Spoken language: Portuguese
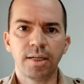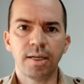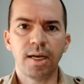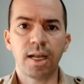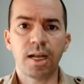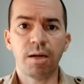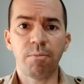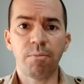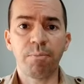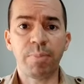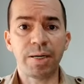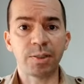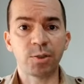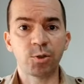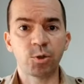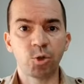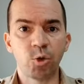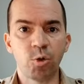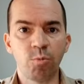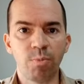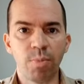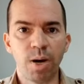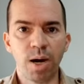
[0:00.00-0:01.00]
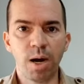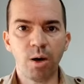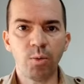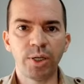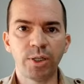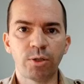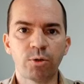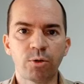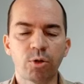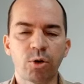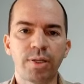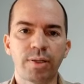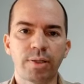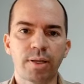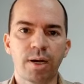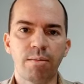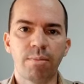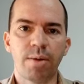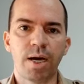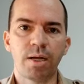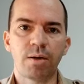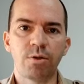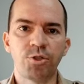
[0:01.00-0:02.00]
ela passou mal, entrou em
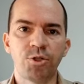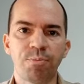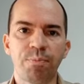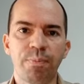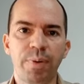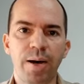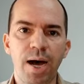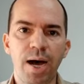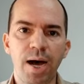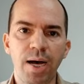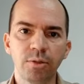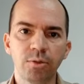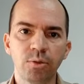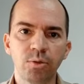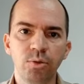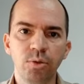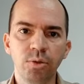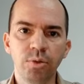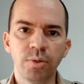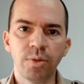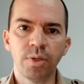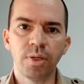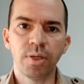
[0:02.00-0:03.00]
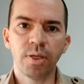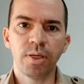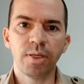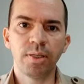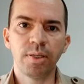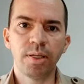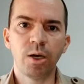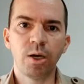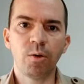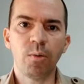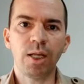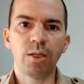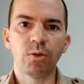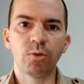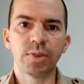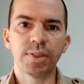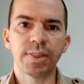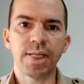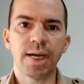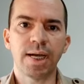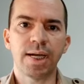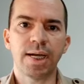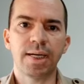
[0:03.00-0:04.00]
trabalho de parto e deu à
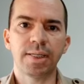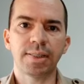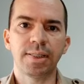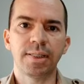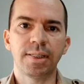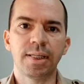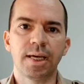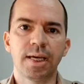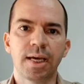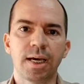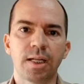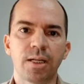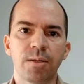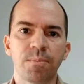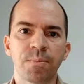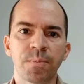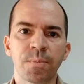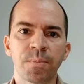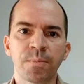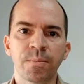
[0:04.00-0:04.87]
luz na casa dela.